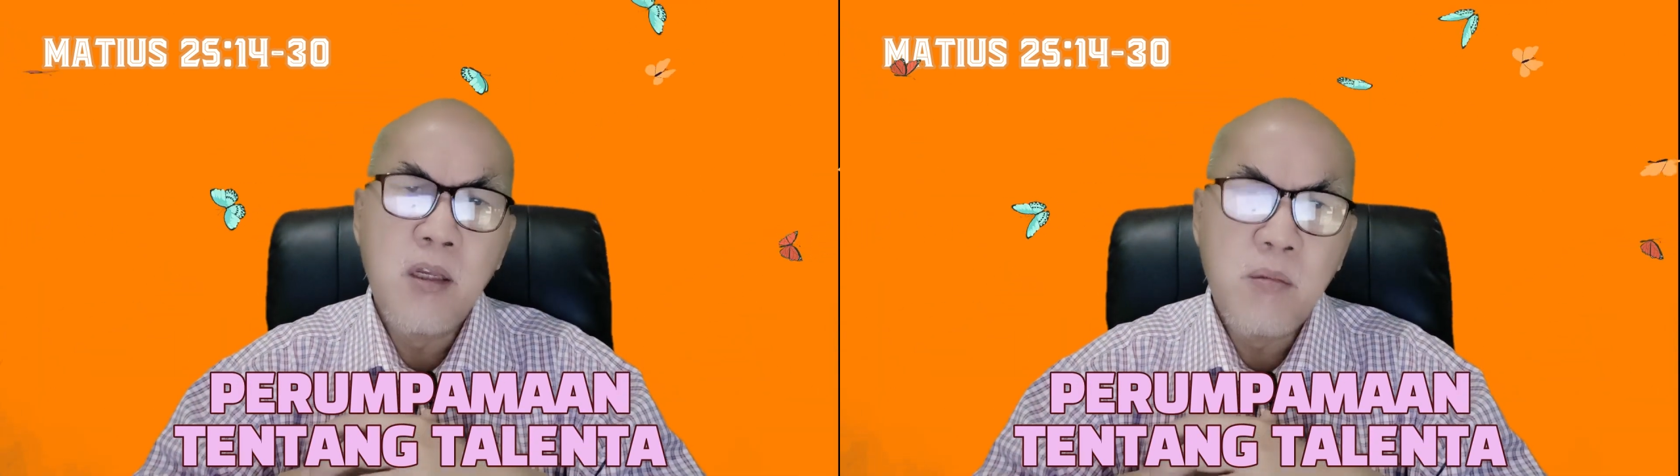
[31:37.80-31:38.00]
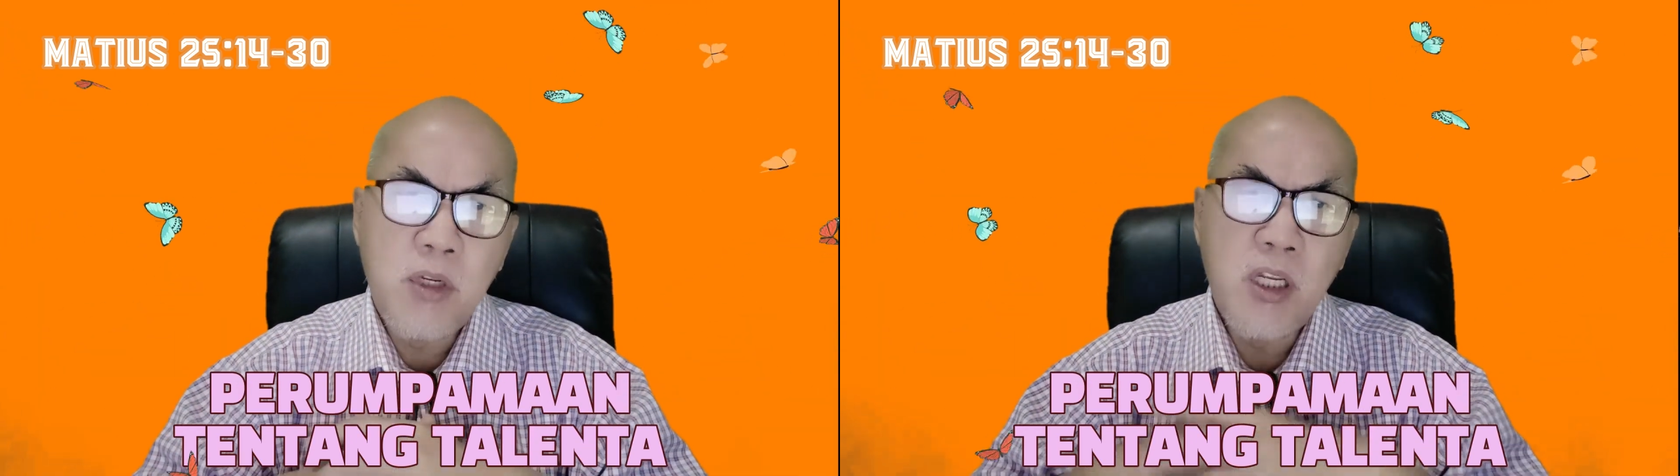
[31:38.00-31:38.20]

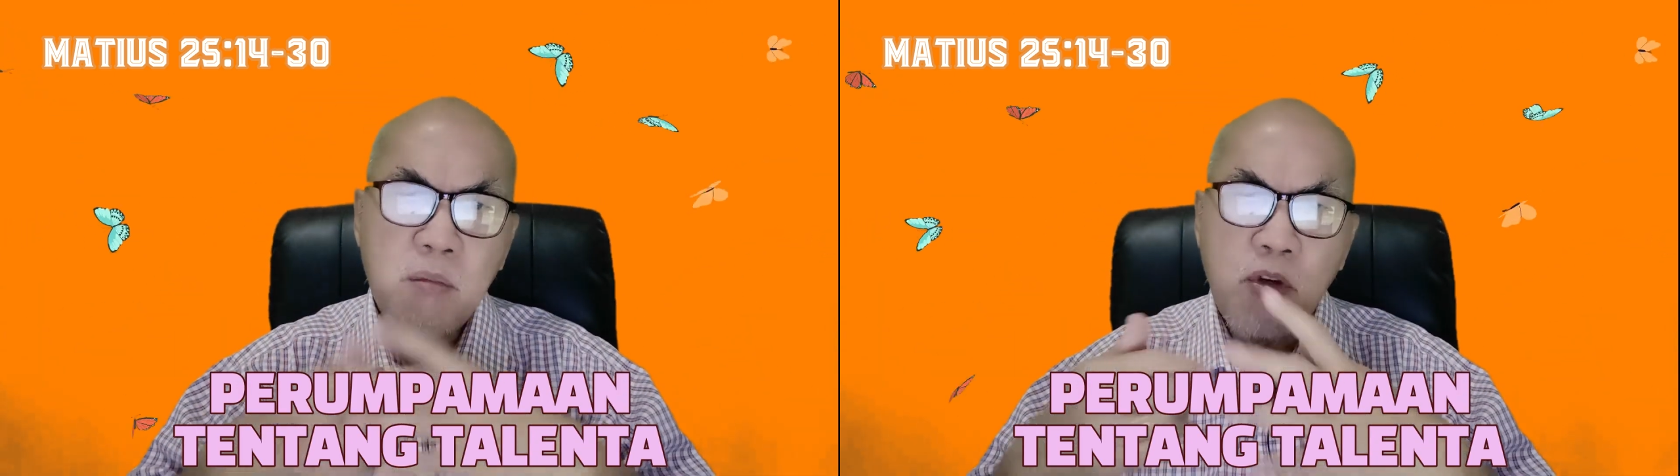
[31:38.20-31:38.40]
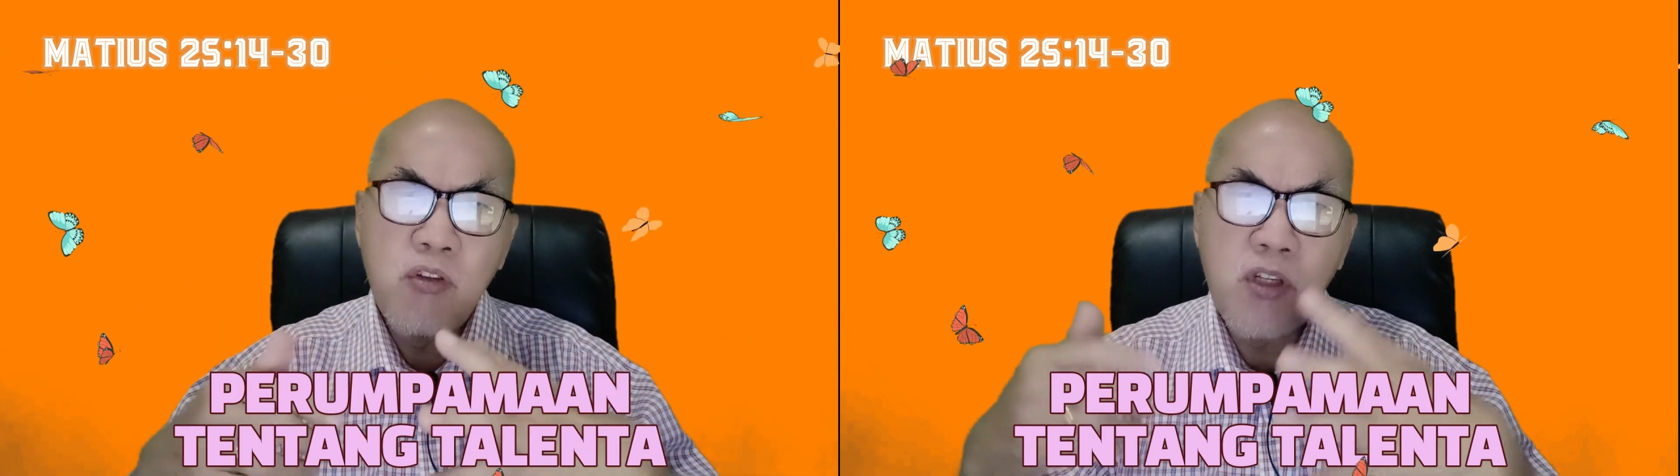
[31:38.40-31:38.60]

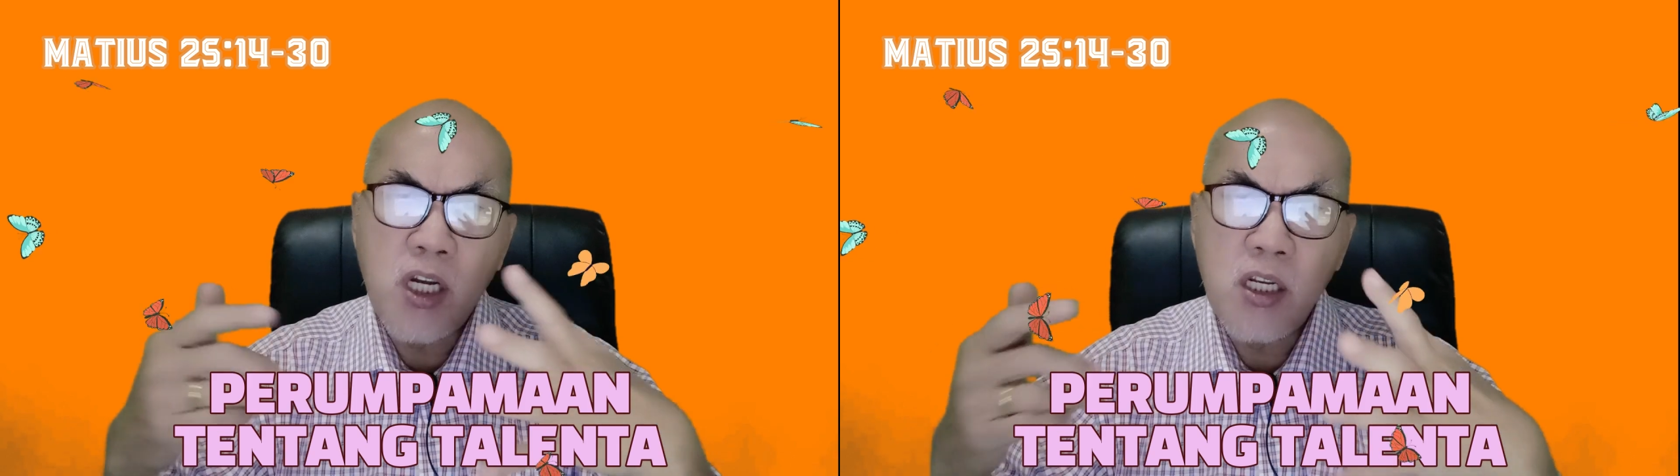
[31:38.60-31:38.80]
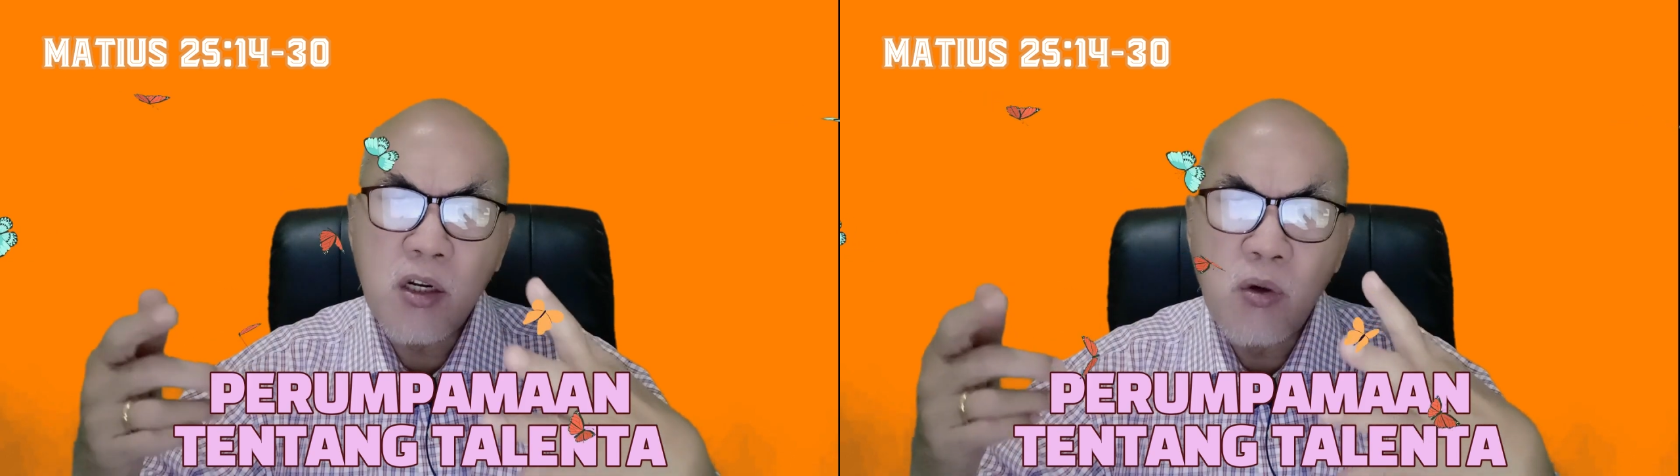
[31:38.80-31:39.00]
mengingat bahwa jika
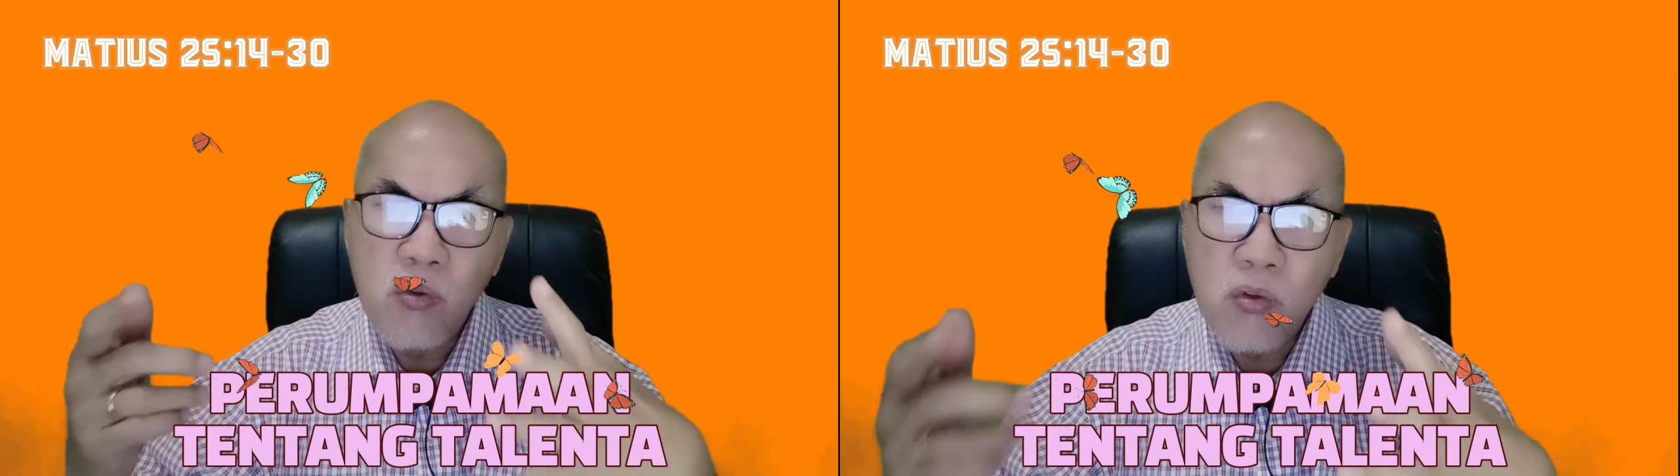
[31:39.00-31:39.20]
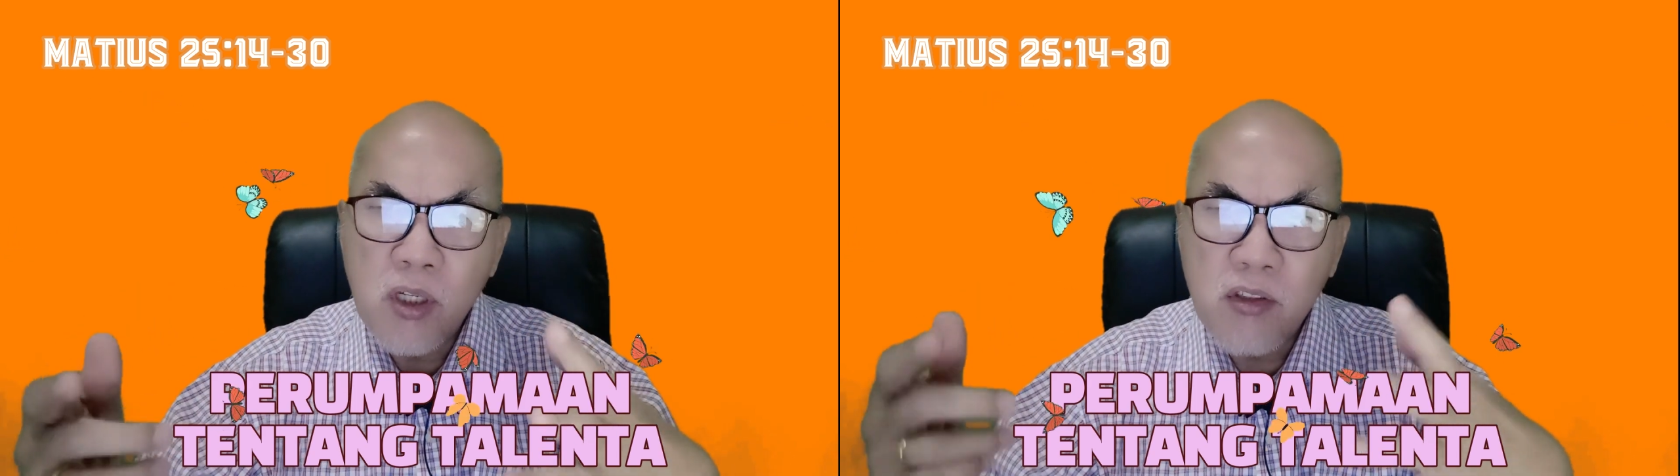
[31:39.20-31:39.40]
ada
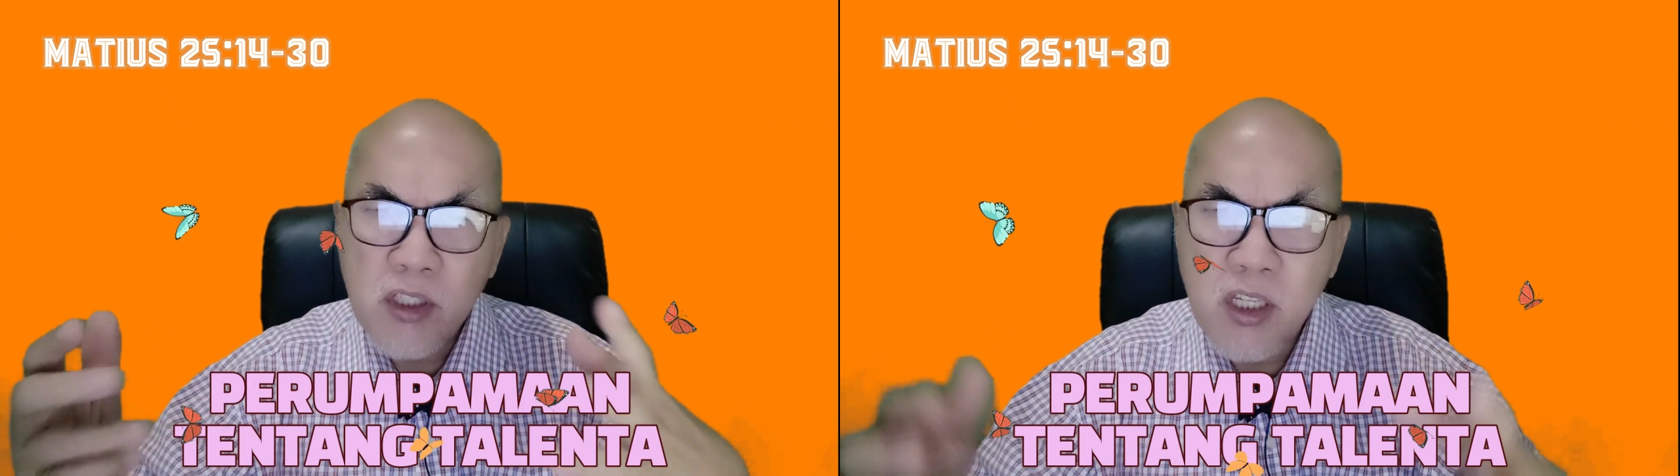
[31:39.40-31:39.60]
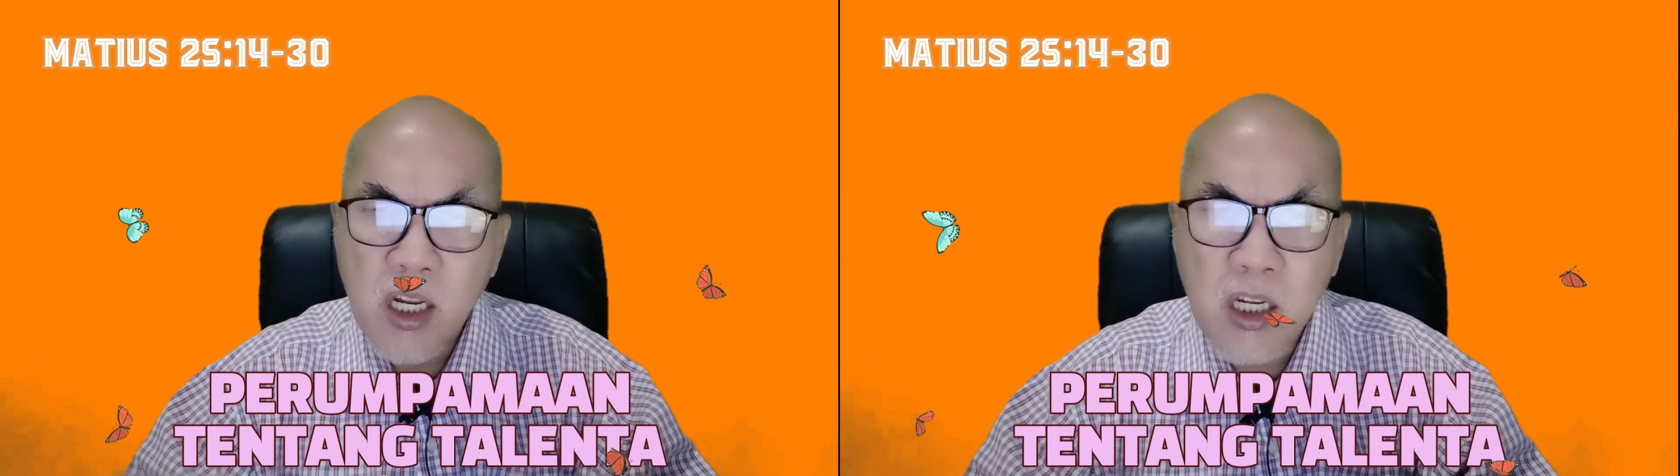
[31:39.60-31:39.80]
keuntungan saya
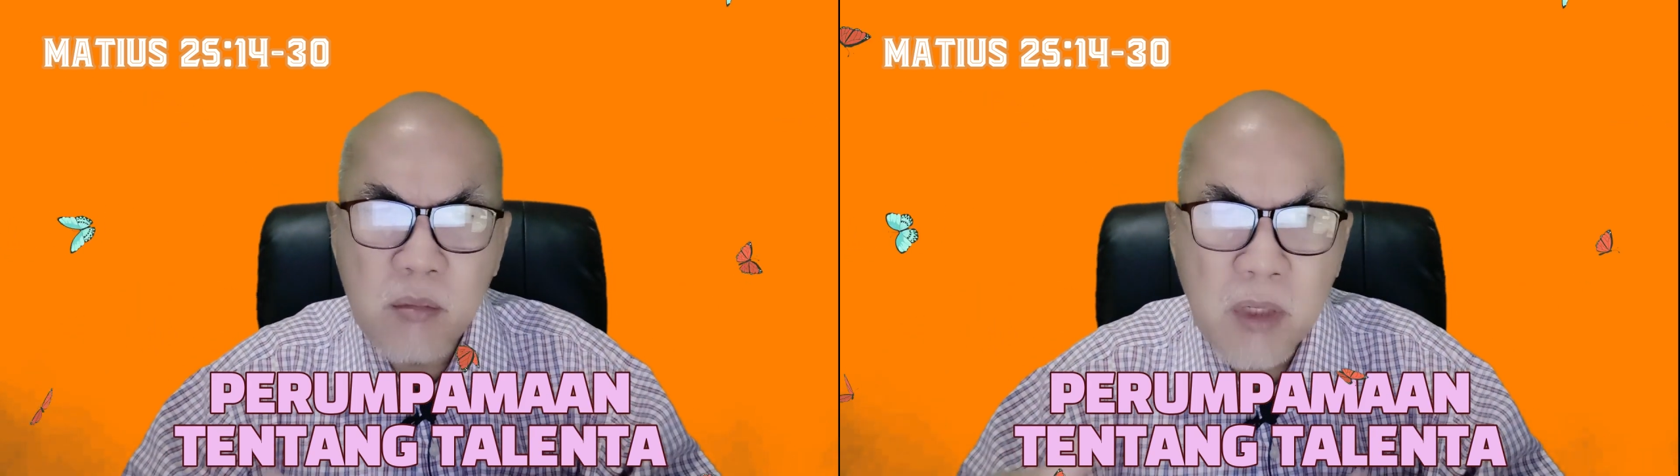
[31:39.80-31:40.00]
tidak akan